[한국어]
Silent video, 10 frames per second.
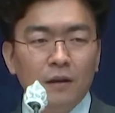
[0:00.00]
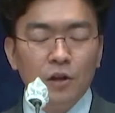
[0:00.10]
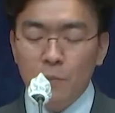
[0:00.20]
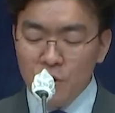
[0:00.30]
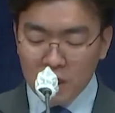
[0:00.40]

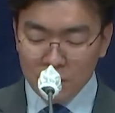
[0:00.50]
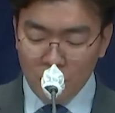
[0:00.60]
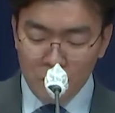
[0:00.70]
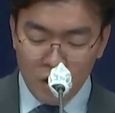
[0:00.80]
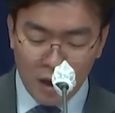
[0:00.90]
염려하지
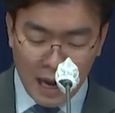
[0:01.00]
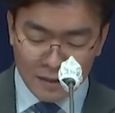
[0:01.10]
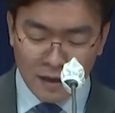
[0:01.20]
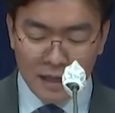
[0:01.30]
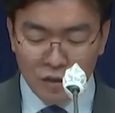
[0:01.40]
염려가
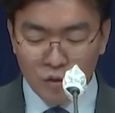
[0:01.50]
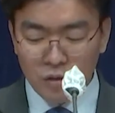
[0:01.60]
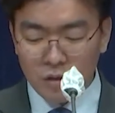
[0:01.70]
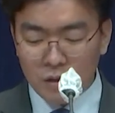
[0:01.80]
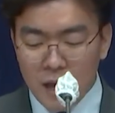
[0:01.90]
가득한
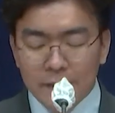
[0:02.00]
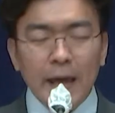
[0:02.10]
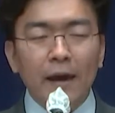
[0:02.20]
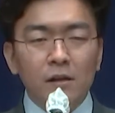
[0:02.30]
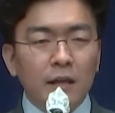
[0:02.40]
이유는
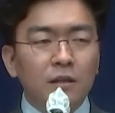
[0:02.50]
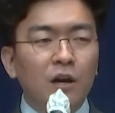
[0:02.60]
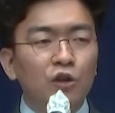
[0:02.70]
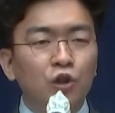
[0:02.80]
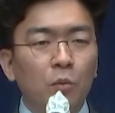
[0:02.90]
내일을
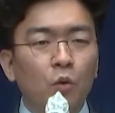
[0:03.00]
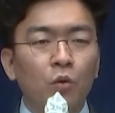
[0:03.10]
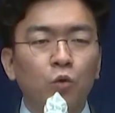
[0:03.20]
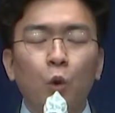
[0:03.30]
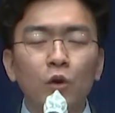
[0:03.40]
예측할 수
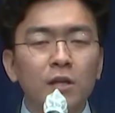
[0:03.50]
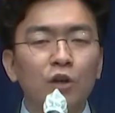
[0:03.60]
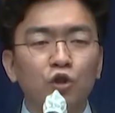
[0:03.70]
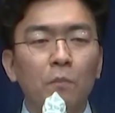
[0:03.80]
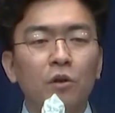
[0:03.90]
없고
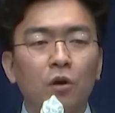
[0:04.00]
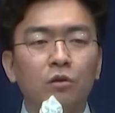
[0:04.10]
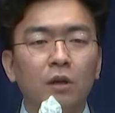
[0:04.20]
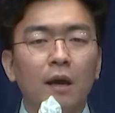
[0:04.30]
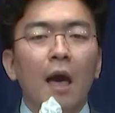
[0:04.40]
통제할 수 없는
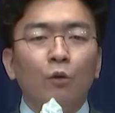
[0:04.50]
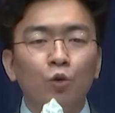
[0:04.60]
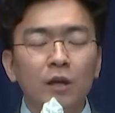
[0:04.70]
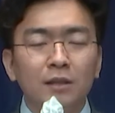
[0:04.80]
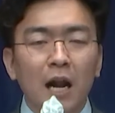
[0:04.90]
것들이
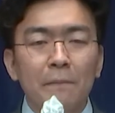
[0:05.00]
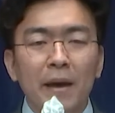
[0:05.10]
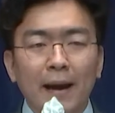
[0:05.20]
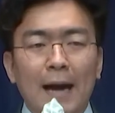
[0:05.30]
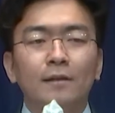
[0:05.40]
우리
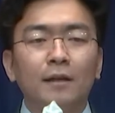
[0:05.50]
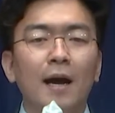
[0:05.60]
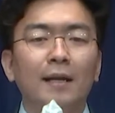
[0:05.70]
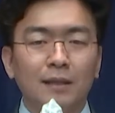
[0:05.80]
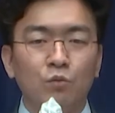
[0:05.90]
삶에
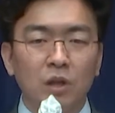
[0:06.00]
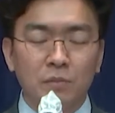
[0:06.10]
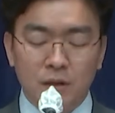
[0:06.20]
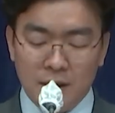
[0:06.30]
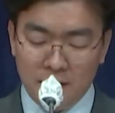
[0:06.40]
가득하기
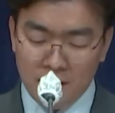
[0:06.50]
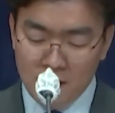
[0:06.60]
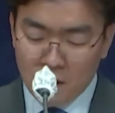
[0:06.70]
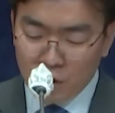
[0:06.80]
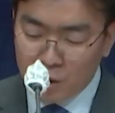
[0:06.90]
때문입니다.
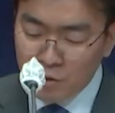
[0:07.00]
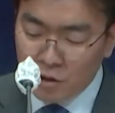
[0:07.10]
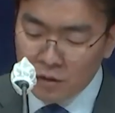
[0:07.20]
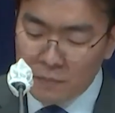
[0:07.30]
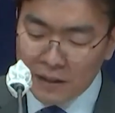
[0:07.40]
여러분
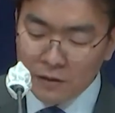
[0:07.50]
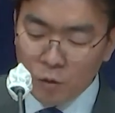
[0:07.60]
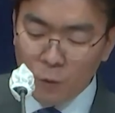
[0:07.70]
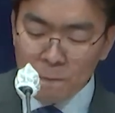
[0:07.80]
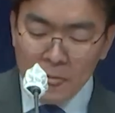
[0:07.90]
그런데
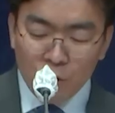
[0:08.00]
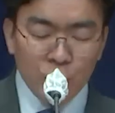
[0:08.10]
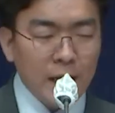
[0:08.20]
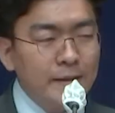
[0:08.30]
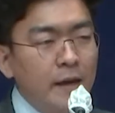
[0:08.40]
반대로
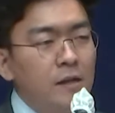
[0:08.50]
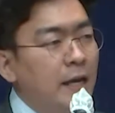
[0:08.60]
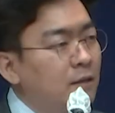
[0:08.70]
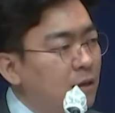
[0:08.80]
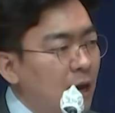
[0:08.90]
우리가 내일을
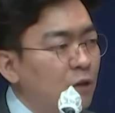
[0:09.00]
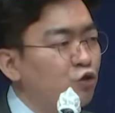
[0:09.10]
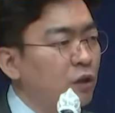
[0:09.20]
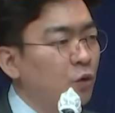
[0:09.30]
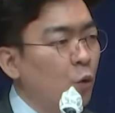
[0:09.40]
예측할
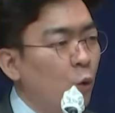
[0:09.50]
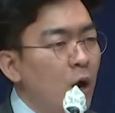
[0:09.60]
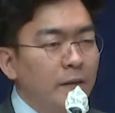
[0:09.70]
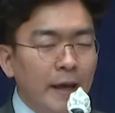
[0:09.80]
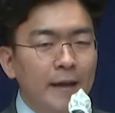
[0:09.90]
수 있고
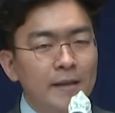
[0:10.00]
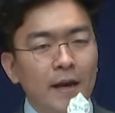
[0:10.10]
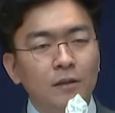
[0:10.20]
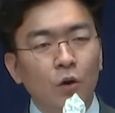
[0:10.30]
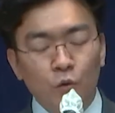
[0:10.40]
내일에
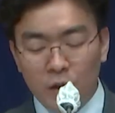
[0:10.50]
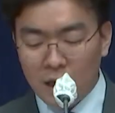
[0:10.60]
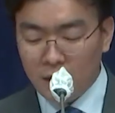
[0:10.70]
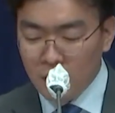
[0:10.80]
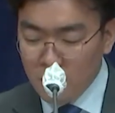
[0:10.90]
대해서
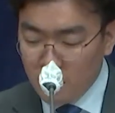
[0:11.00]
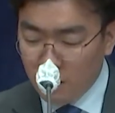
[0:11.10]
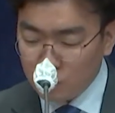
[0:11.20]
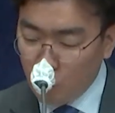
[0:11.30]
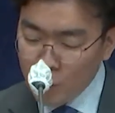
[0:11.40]
우리가
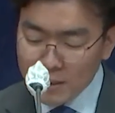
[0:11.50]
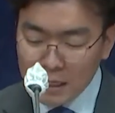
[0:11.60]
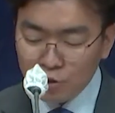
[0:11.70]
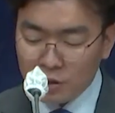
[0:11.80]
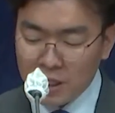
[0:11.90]
어,
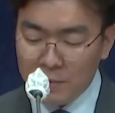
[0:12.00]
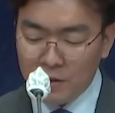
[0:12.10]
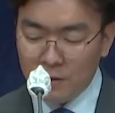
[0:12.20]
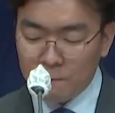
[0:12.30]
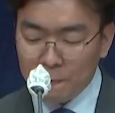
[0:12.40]
통제할 수
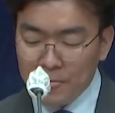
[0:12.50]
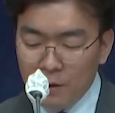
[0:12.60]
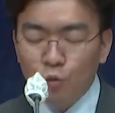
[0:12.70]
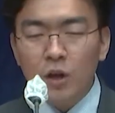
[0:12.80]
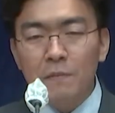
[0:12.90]
있다면은
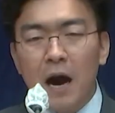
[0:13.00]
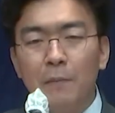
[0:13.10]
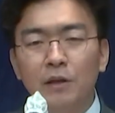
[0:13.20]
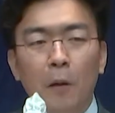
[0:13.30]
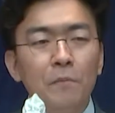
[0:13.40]
우리
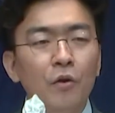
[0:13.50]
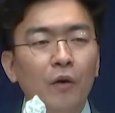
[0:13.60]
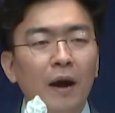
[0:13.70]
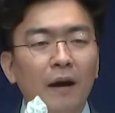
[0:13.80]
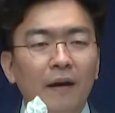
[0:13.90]
마음에
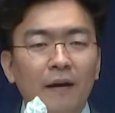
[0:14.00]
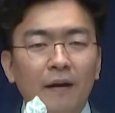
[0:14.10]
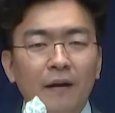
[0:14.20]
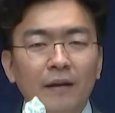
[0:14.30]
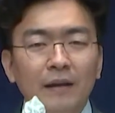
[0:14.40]
염려가
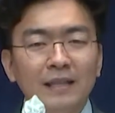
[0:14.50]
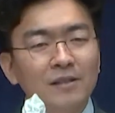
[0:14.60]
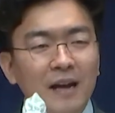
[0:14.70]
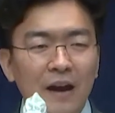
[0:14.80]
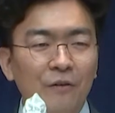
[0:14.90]

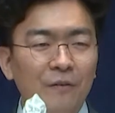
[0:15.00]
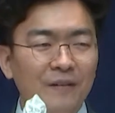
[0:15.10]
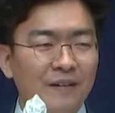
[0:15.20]
있을까요?